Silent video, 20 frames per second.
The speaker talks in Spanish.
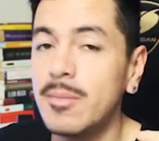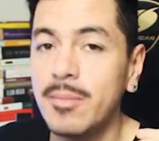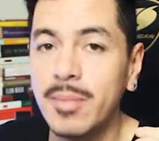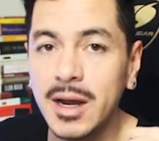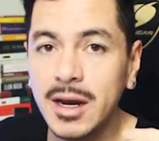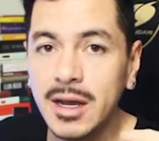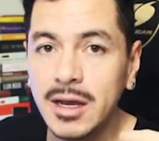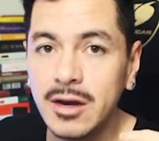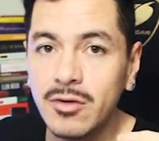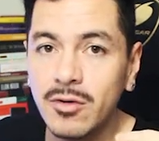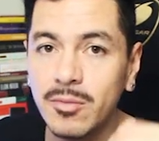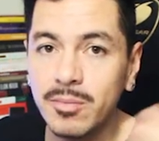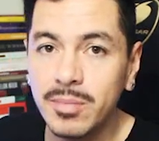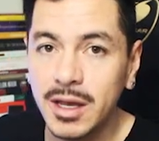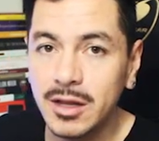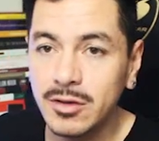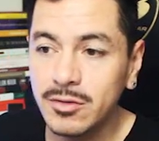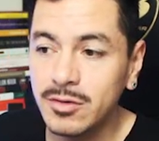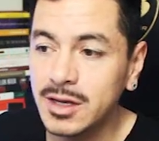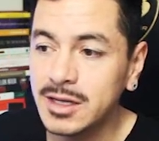para ir
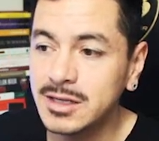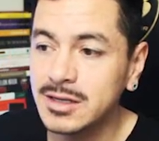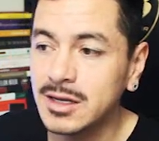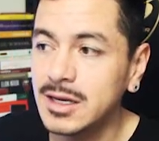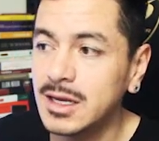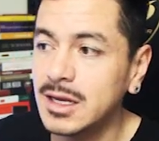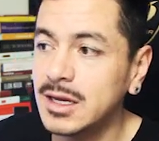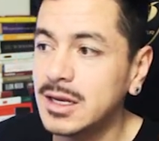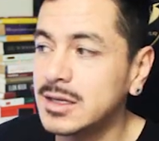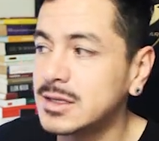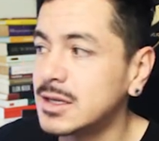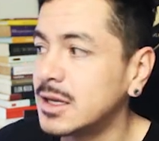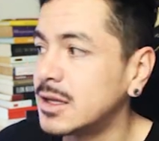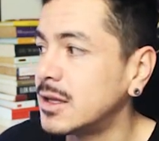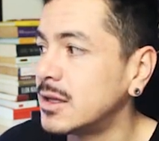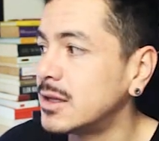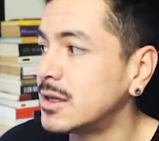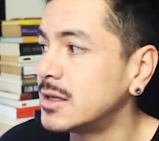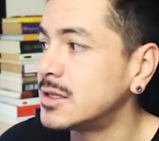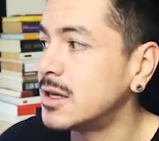rompiendo esas líneas de
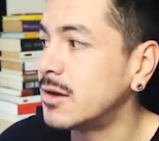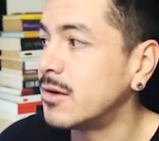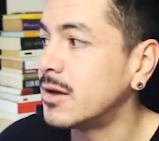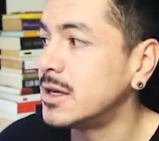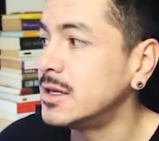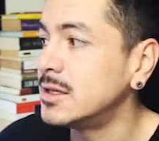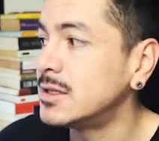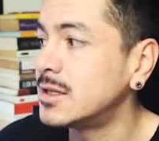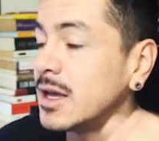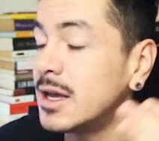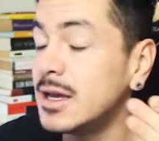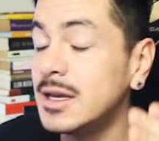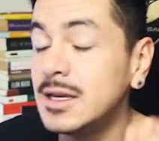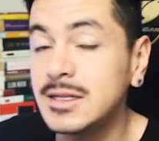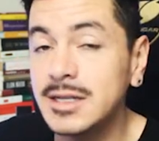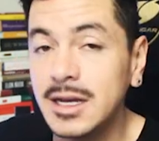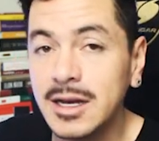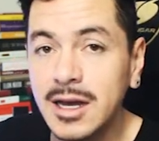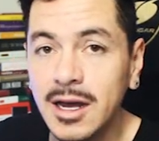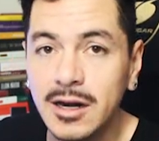tendencia bajista y
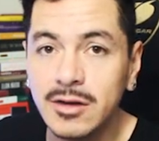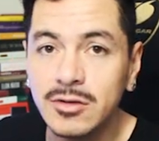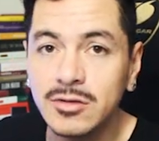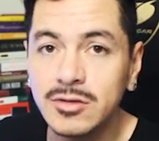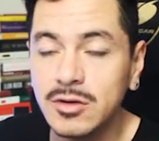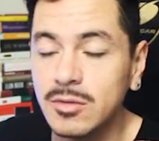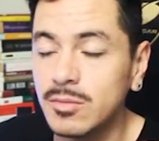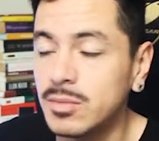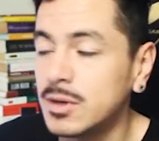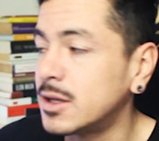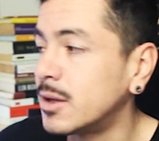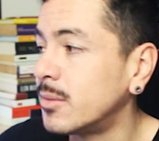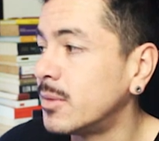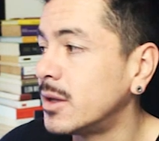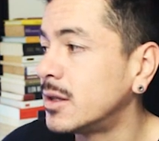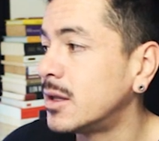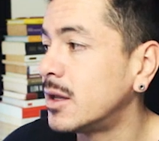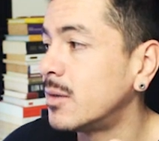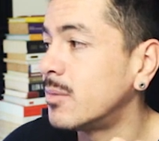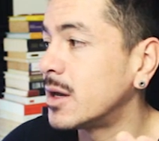sacarnos
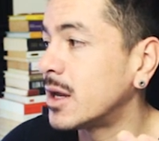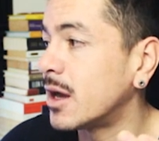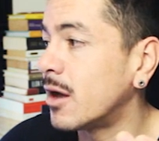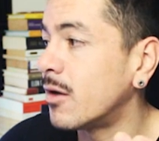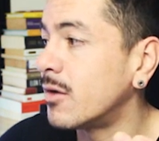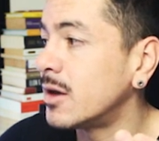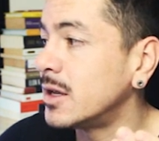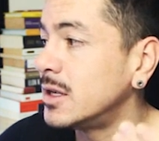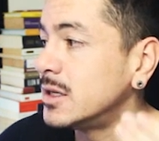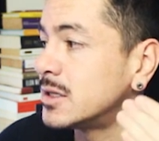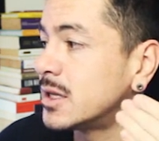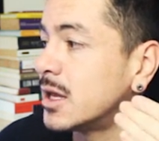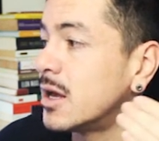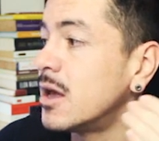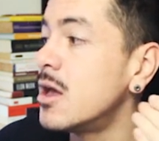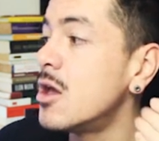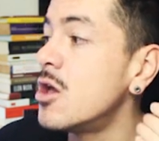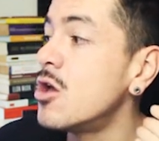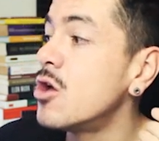completamente del mercado bajista,